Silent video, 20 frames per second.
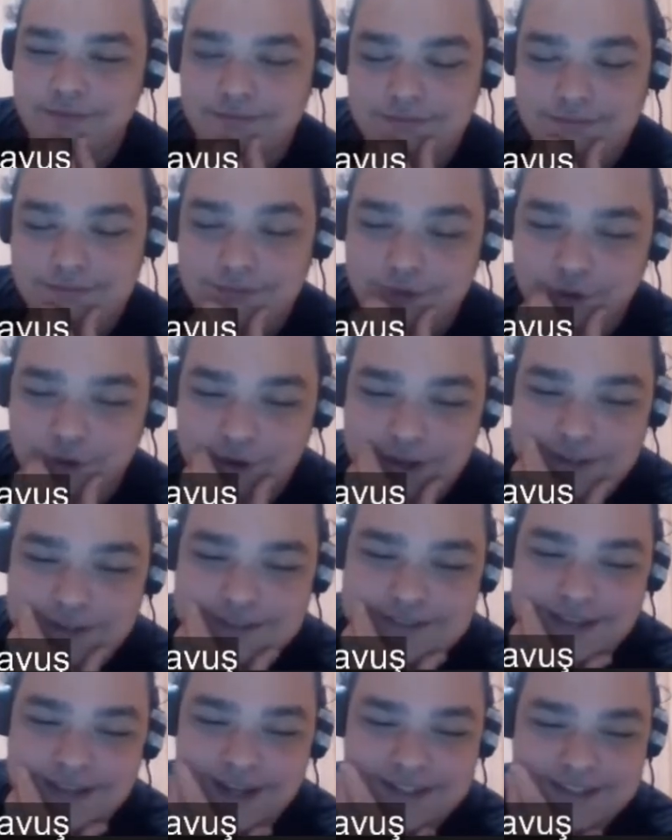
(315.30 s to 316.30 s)
Yok hani
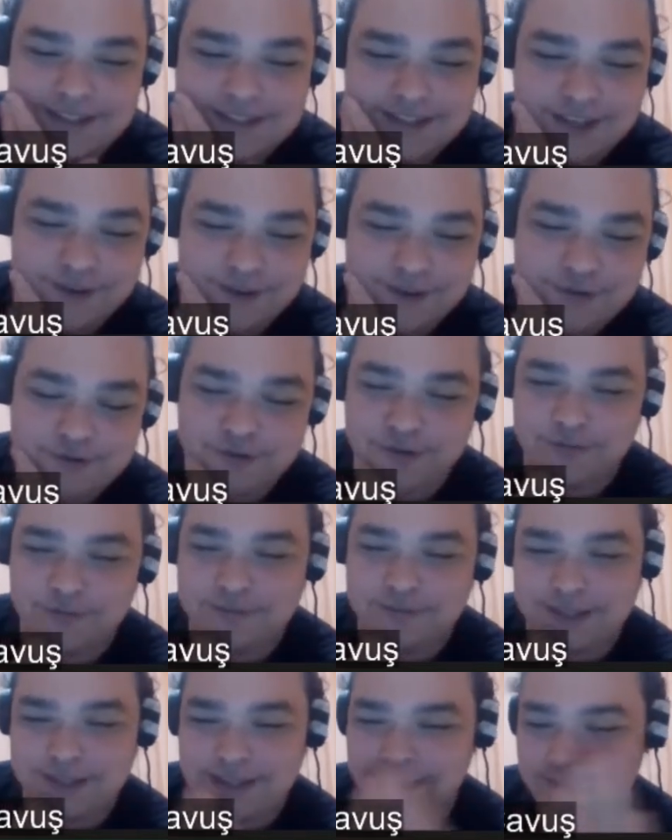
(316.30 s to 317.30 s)
sadece şeye üzüldüm.
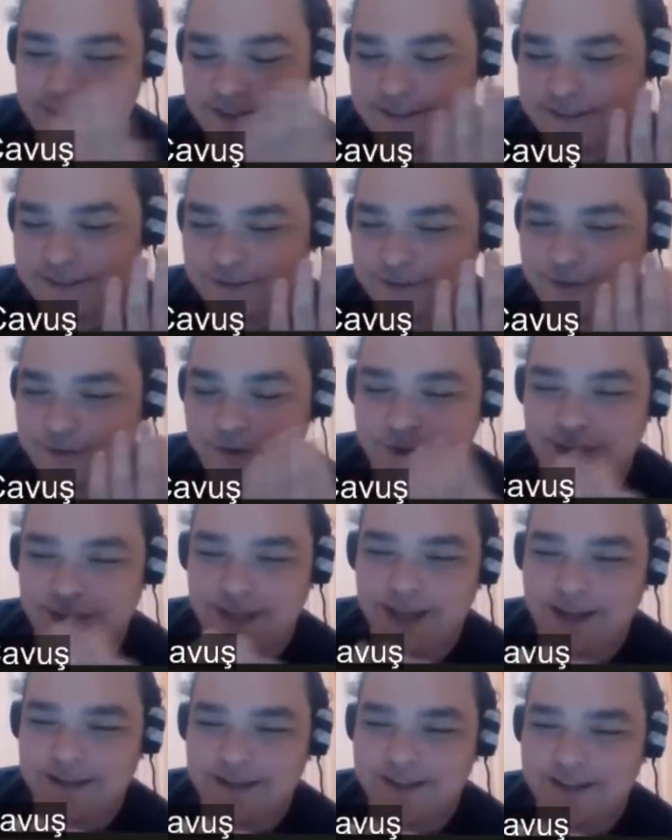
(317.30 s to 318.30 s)
Zaten yazın Türkiye
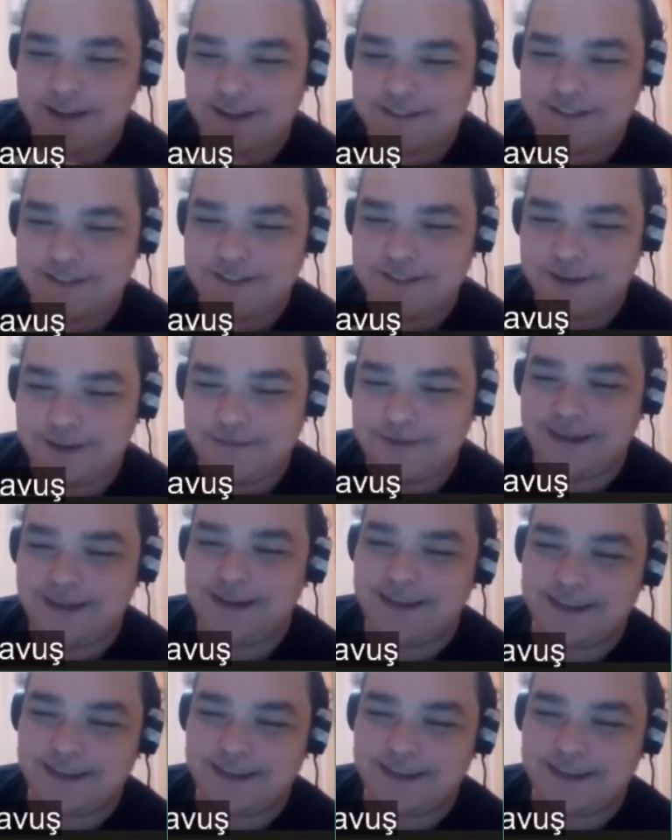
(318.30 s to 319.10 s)
her yer açacağı belli.